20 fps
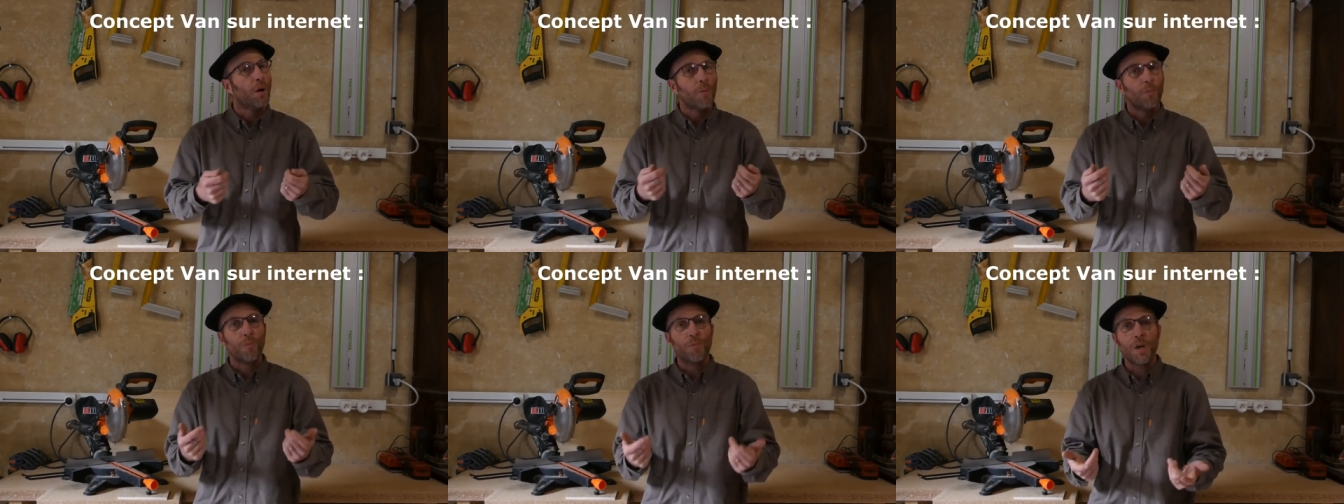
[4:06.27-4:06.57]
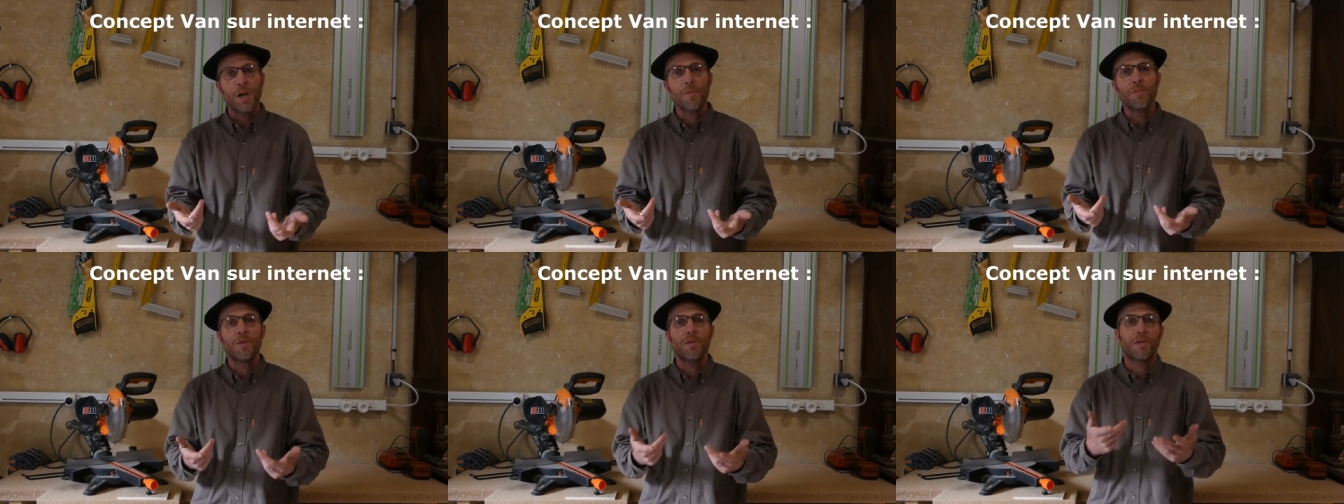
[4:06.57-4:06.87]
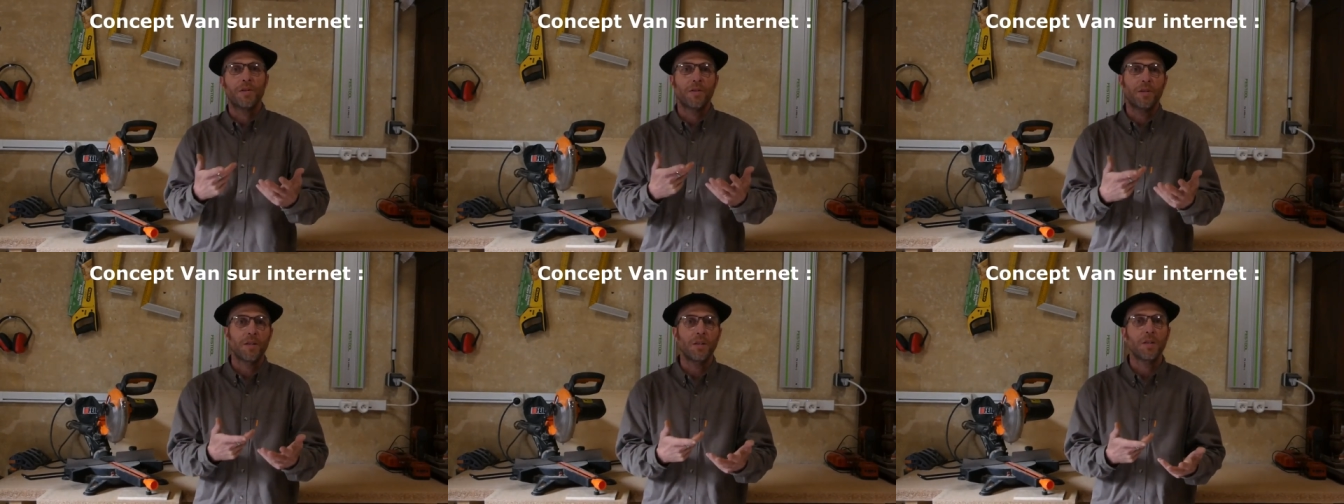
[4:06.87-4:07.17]
Même
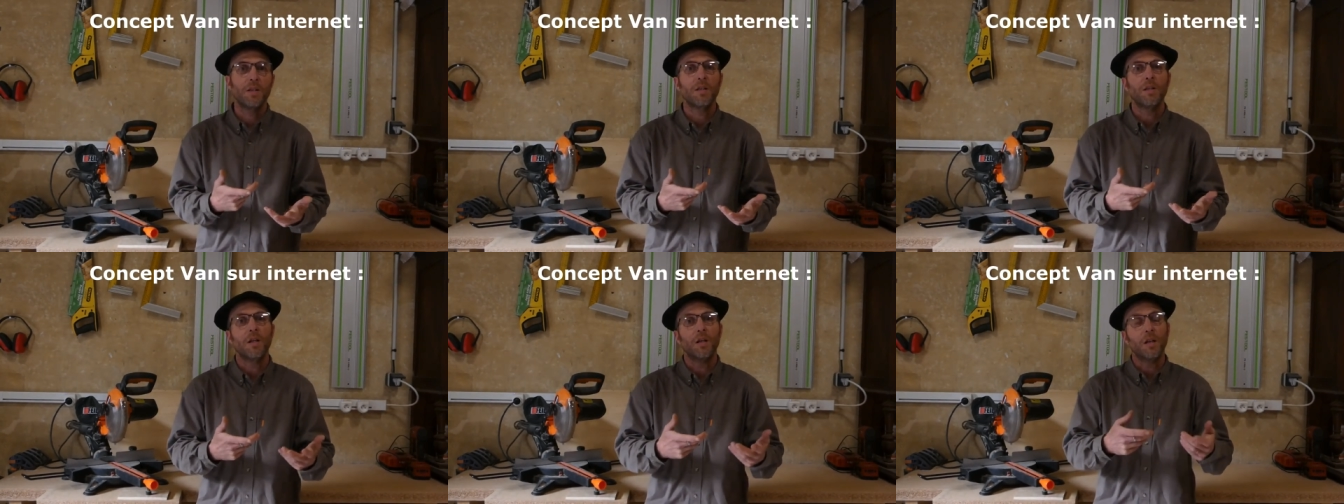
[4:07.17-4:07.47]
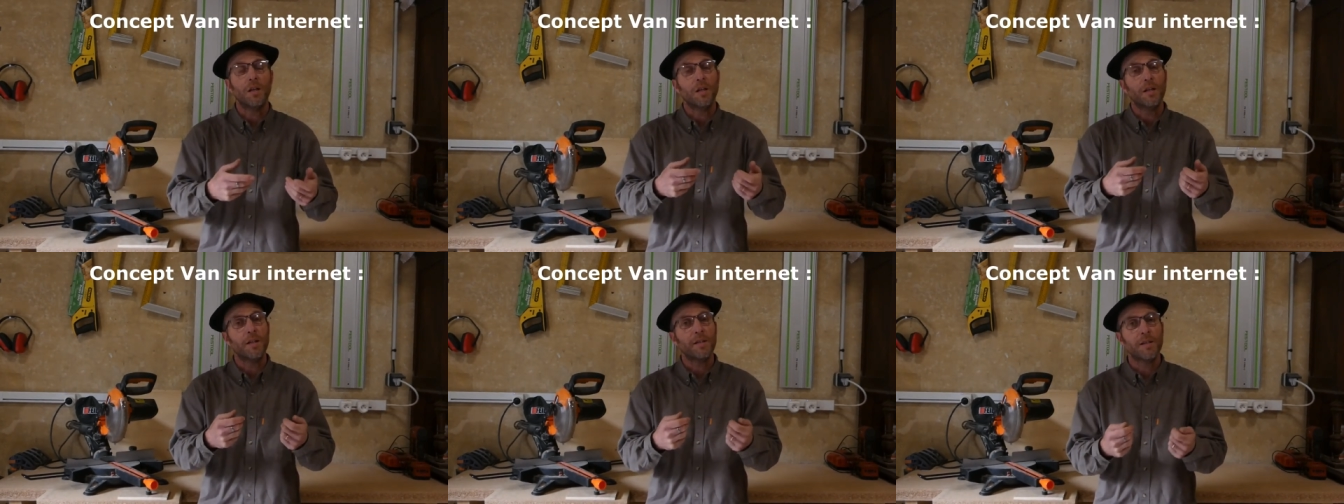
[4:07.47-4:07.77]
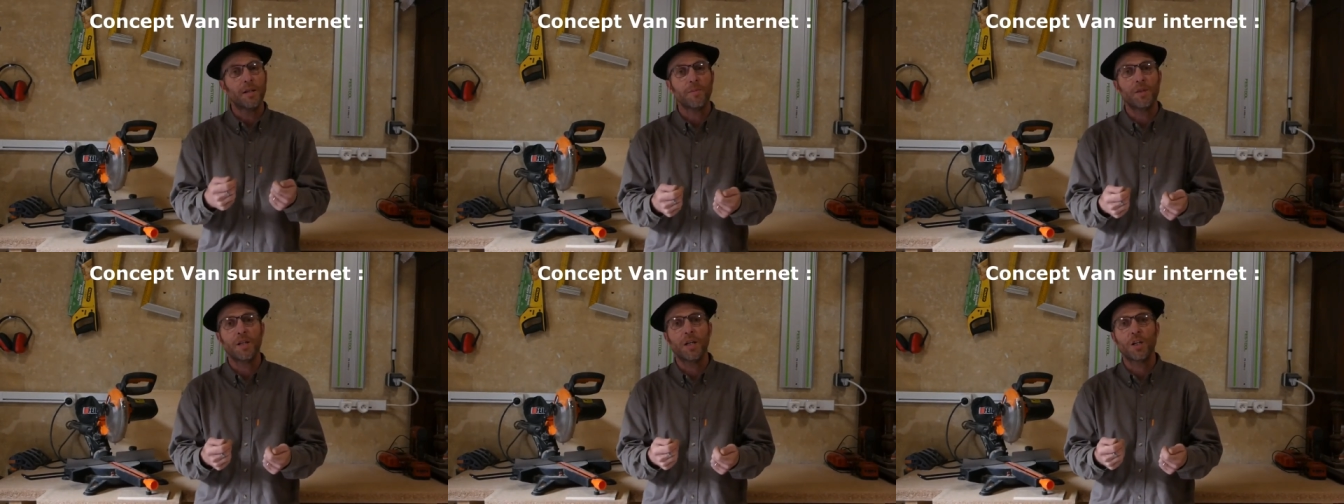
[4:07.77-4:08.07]
si
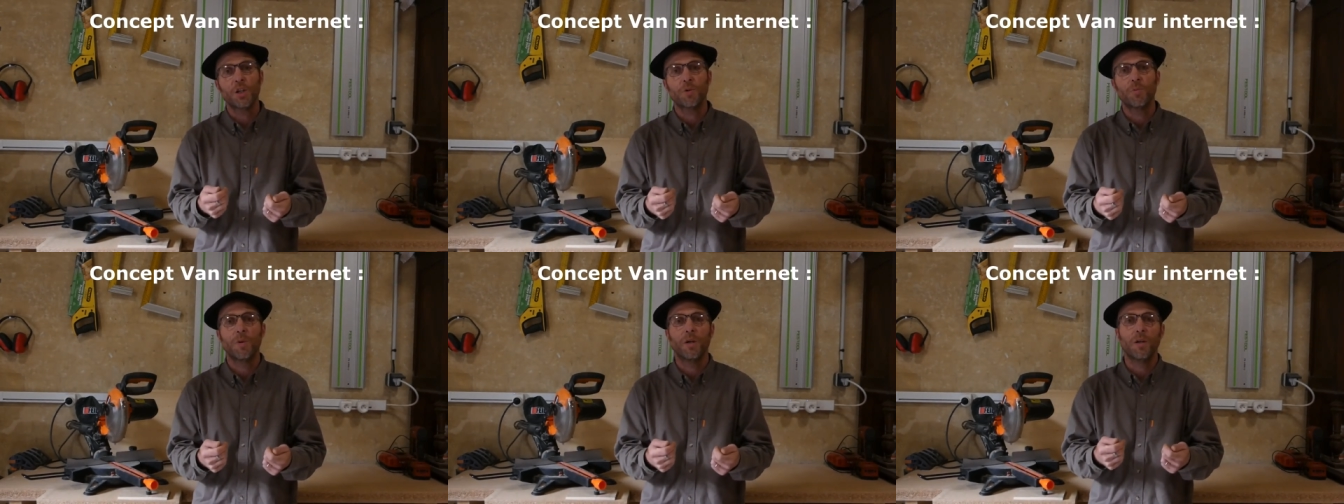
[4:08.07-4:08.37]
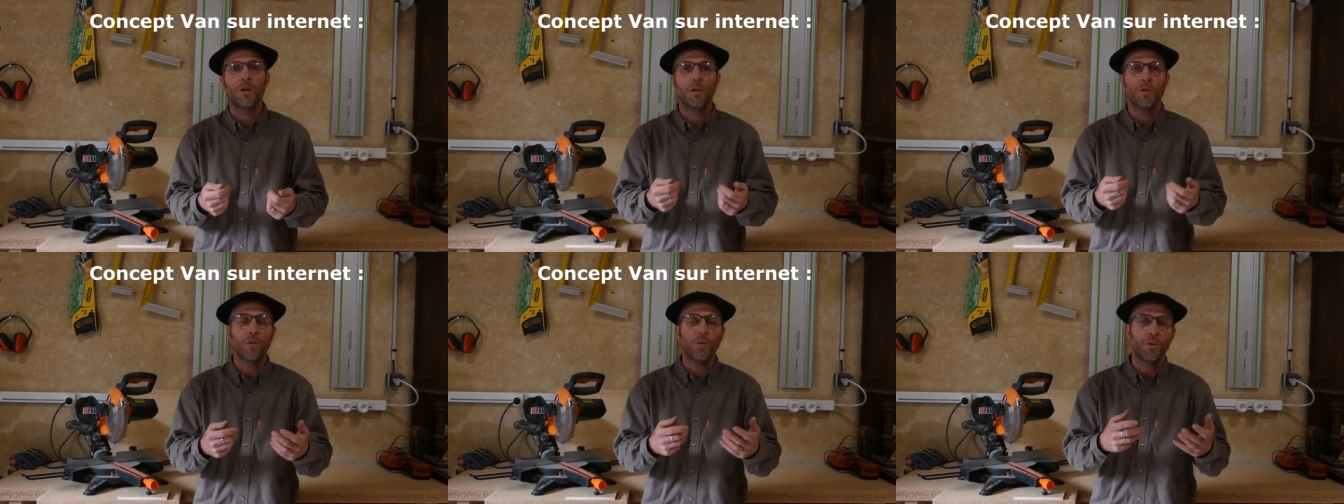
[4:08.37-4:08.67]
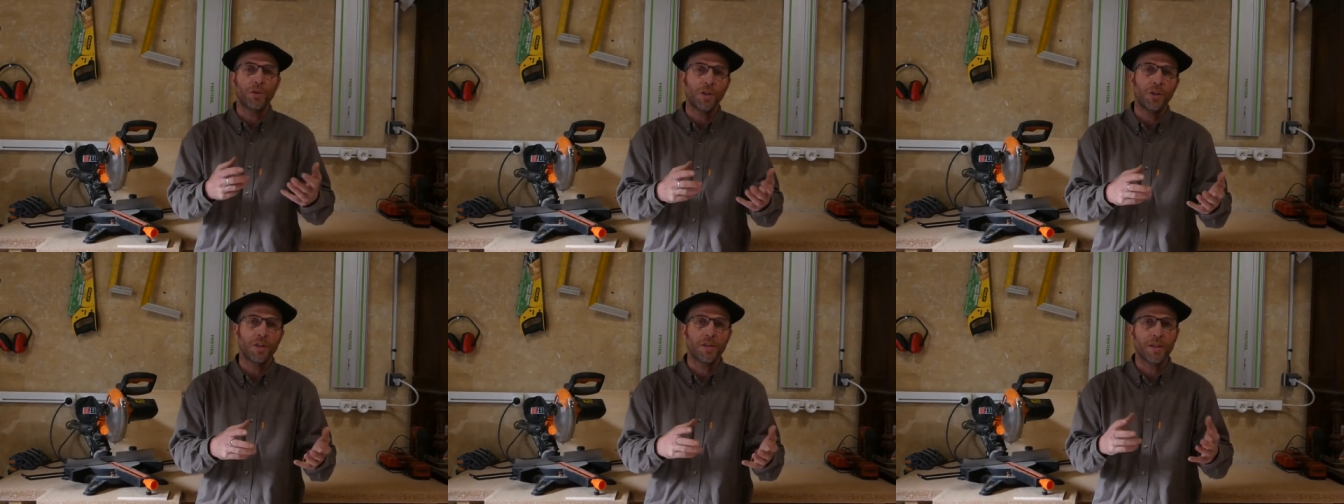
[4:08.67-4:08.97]
les aménagements ont
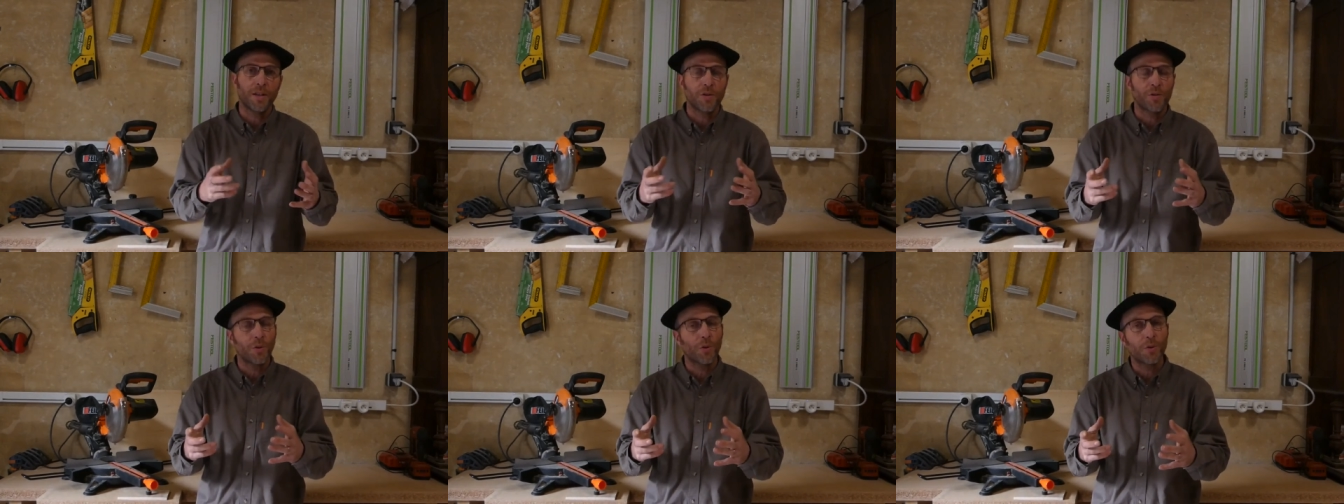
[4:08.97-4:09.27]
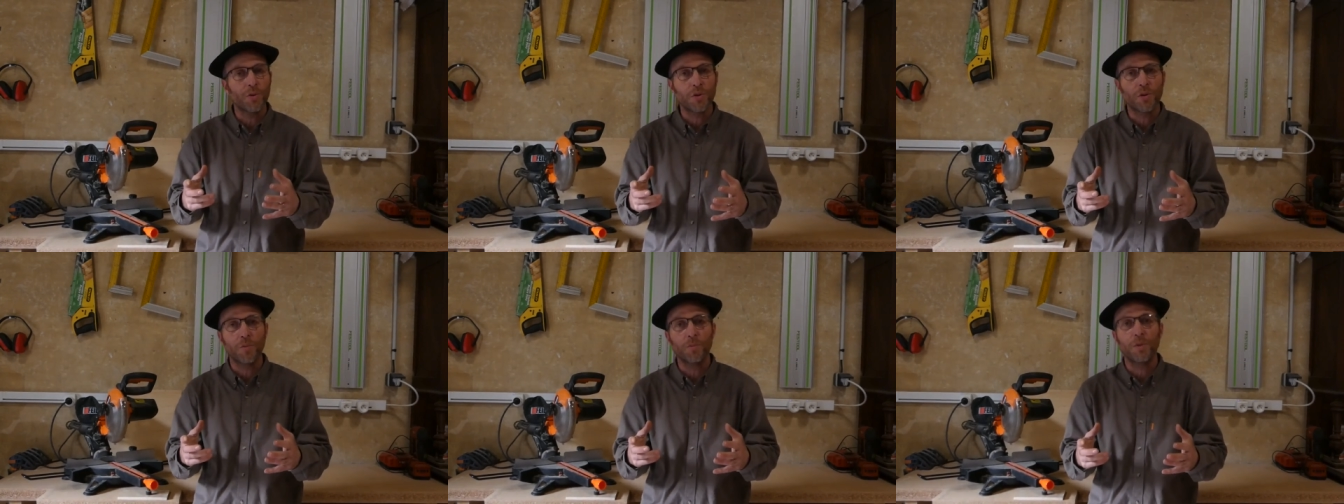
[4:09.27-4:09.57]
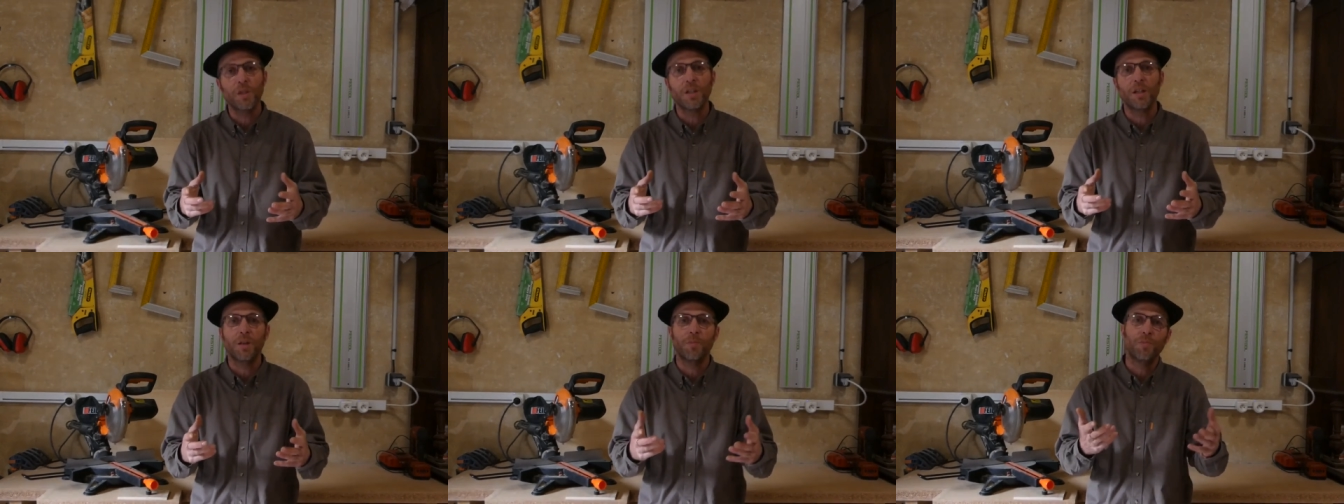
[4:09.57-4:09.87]
tendance à se
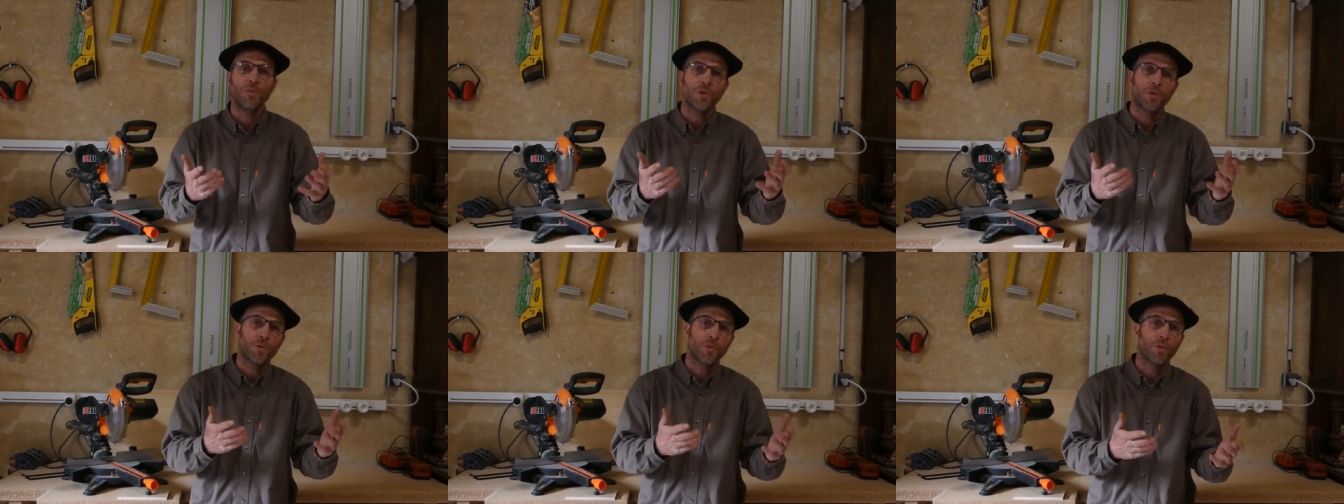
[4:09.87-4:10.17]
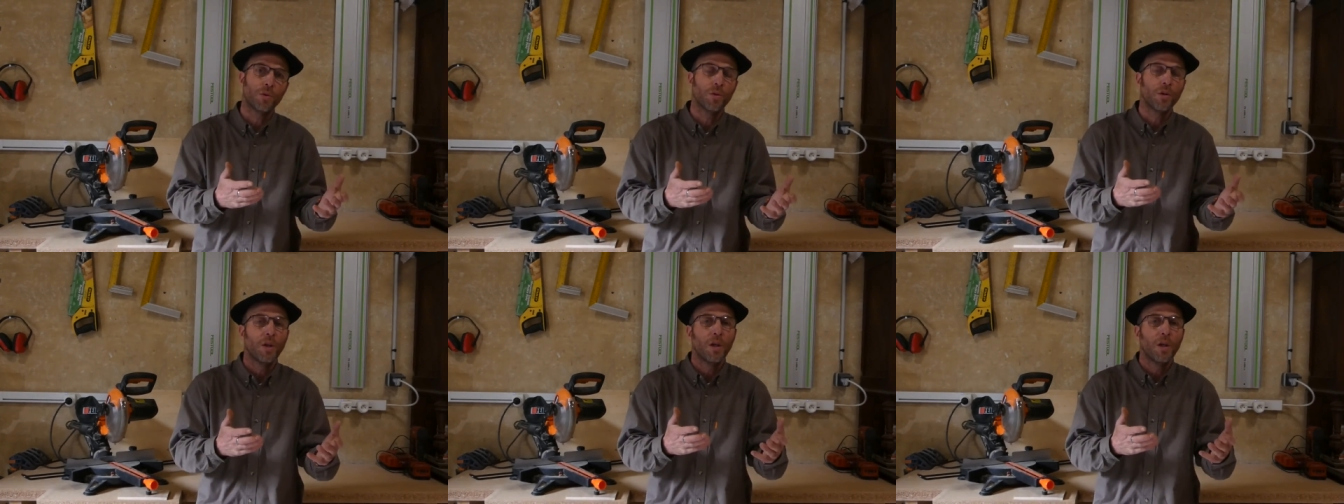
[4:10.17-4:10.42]
ressembler, puisque